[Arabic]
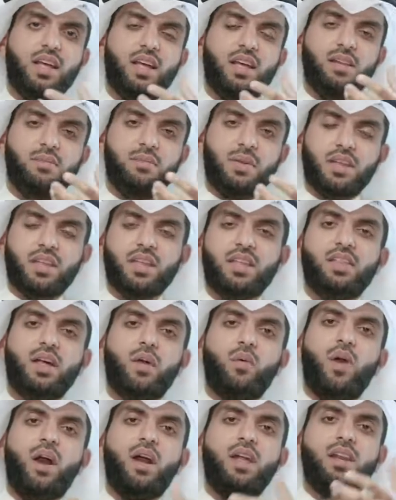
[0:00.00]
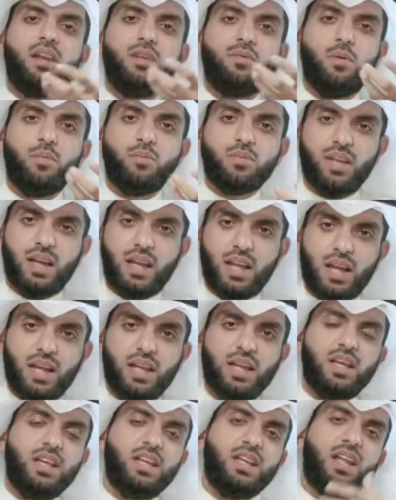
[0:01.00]
المريض او اهل المبتلى
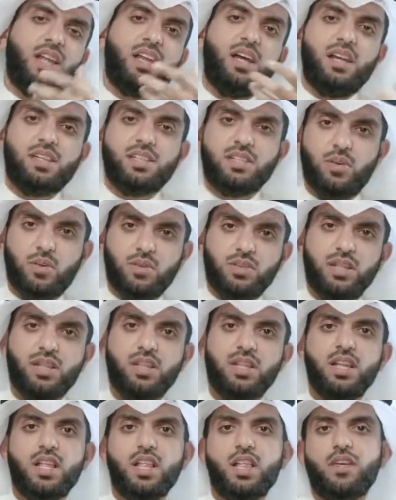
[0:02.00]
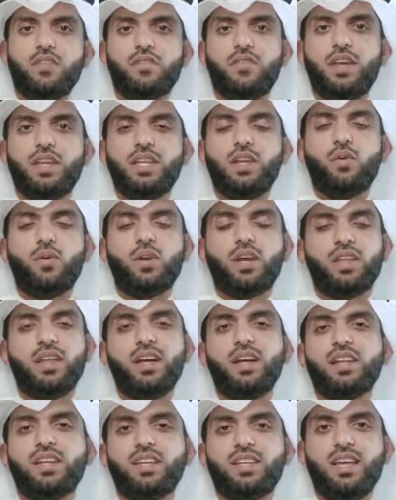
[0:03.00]
الى الله عز وجل فانه
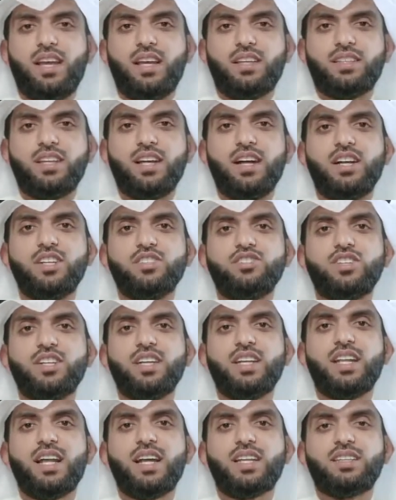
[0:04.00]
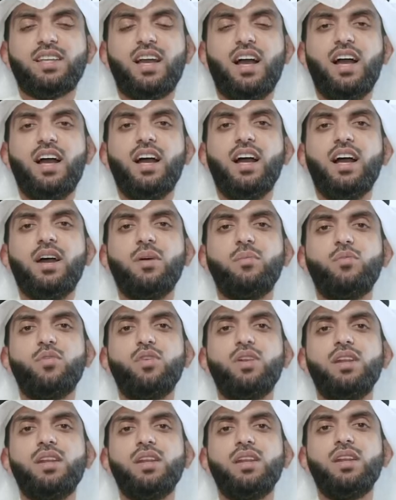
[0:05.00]
كذلك يحتاج الى
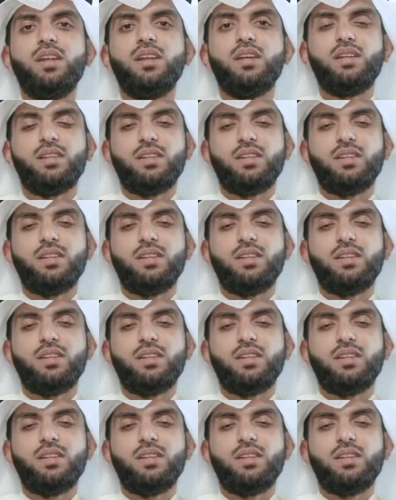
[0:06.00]
تعامل